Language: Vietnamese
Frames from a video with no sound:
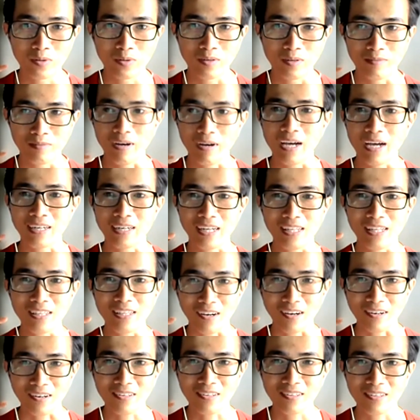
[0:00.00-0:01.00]
và trẻ
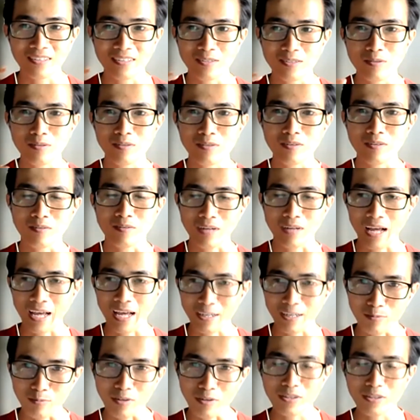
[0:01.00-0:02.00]
nhỏ Đâu, ờ, còn ai
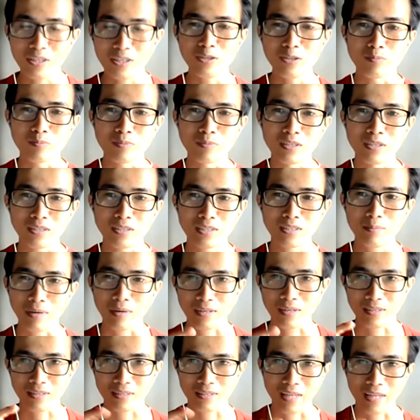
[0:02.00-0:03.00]
cũng có thể dùng được nhưng mà
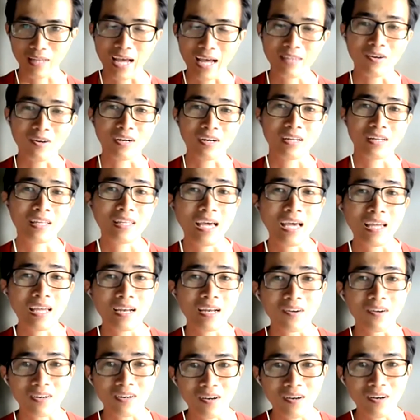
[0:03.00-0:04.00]
hai giai đoạn hai giai
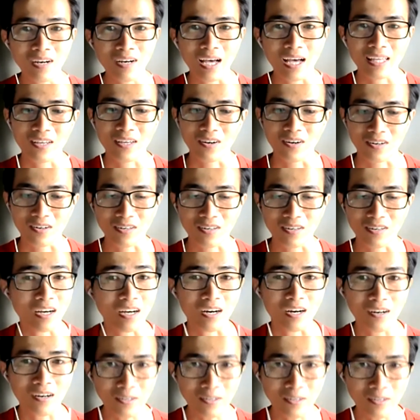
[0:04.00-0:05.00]
đoạn đó là hai giai đoạn rất là
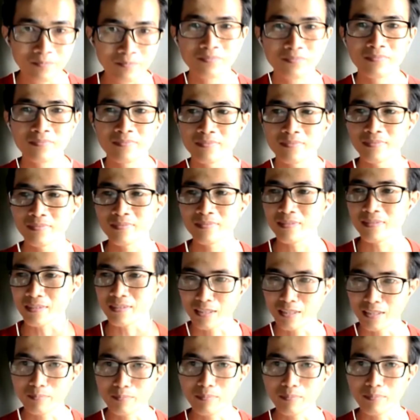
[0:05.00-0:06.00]
khó
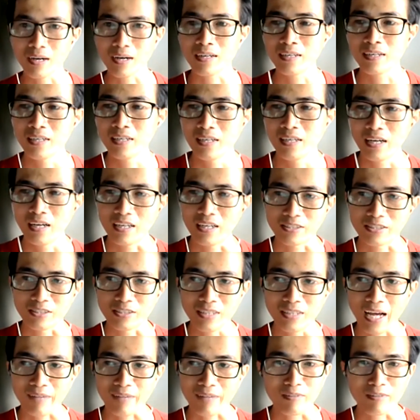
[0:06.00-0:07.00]
nhưng mà à, sữa
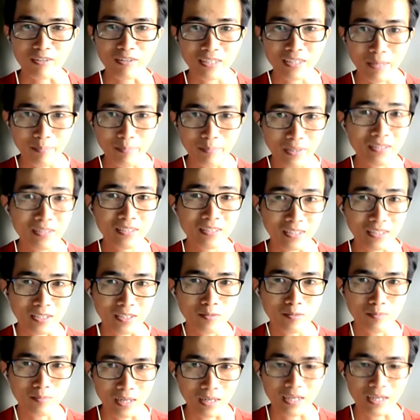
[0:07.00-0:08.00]
hạt vẫn phải đáp ứng được
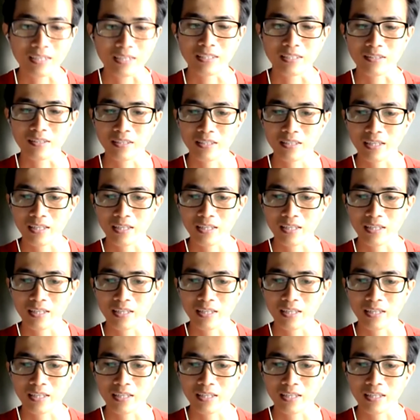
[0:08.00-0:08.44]
đúng không ạ anh chị có thể